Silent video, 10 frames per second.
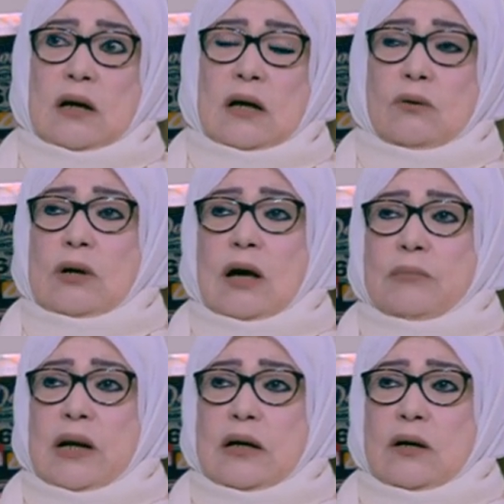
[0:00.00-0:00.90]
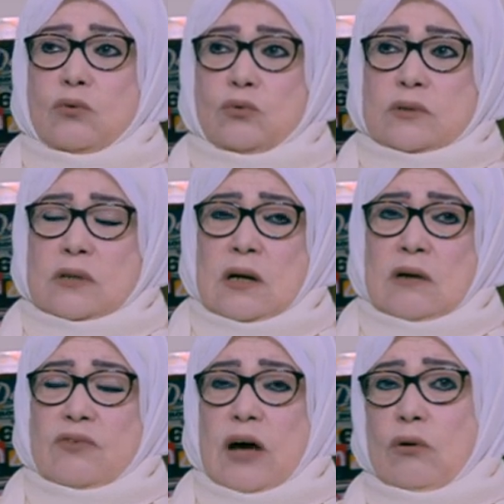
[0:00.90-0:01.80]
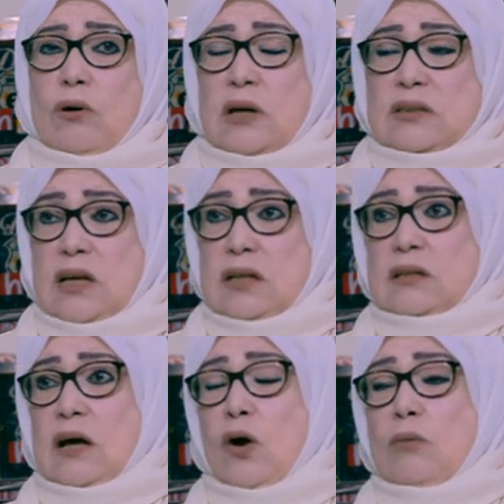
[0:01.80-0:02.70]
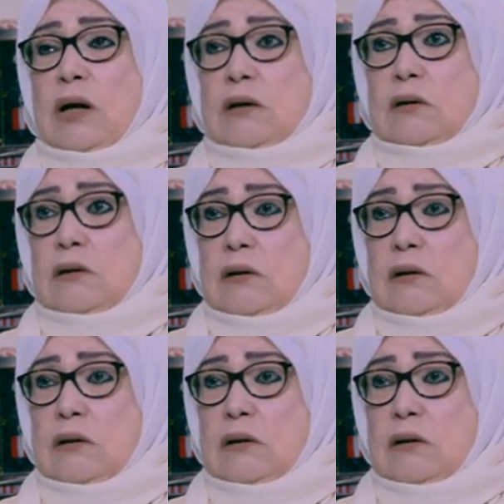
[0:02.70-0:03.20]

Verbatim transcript: قال له لا ما لا يجوز فقال له الله سيدنا عمر